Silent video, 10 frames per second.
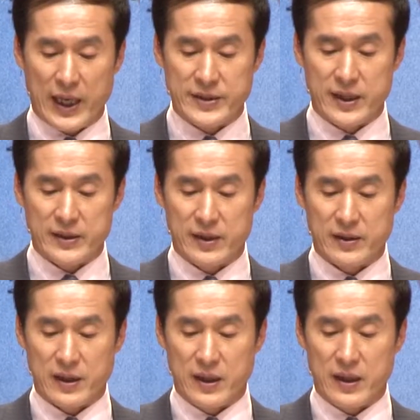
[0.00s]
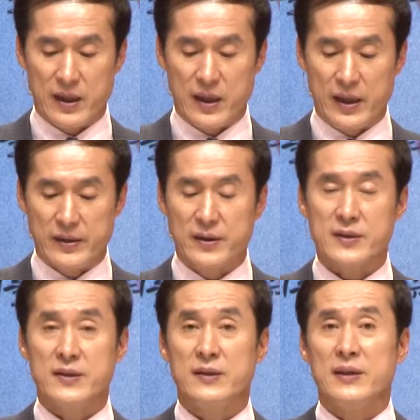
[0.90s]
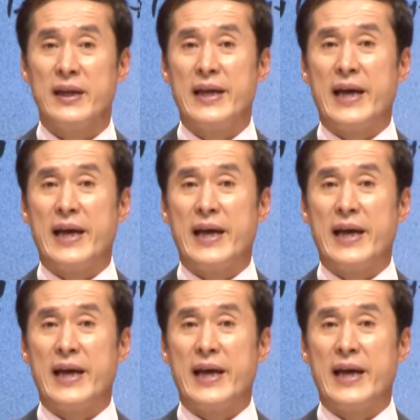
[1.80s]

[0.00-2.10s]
가져야 되는가 하는 것을